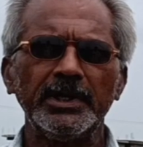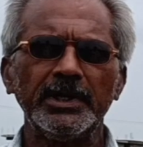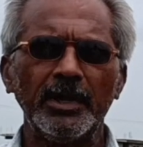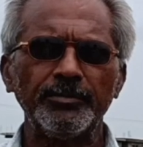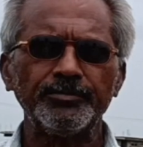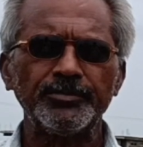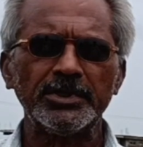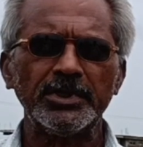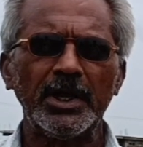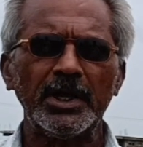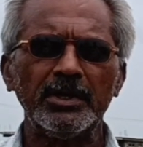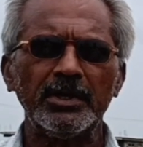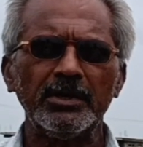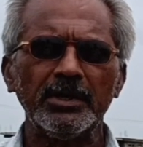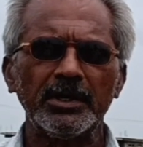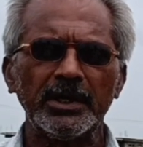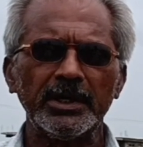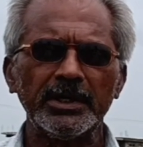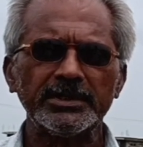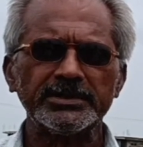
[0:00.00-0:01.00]
లబ్ధిదారులు
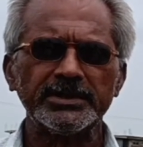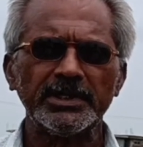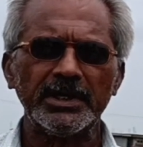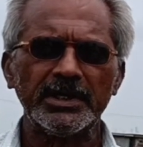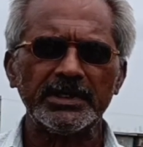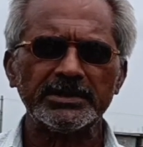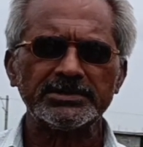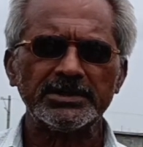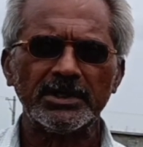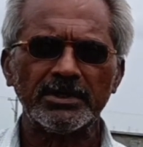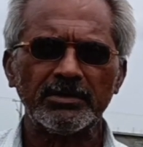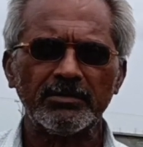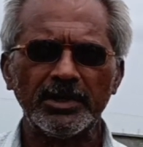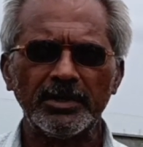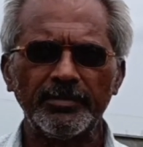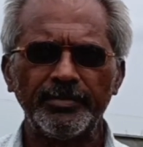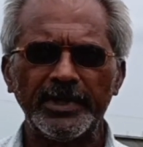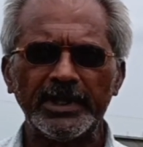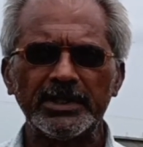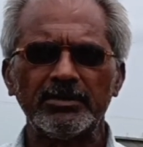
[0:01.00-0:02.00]

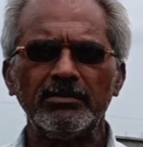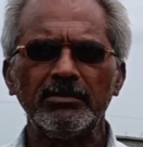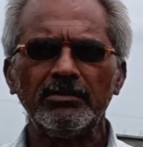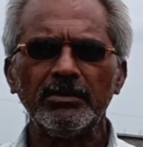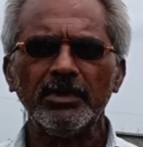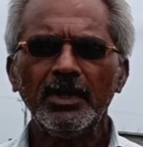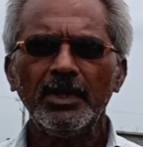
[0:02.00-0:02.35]
కలగజేయాల్సినటువంటి పథకం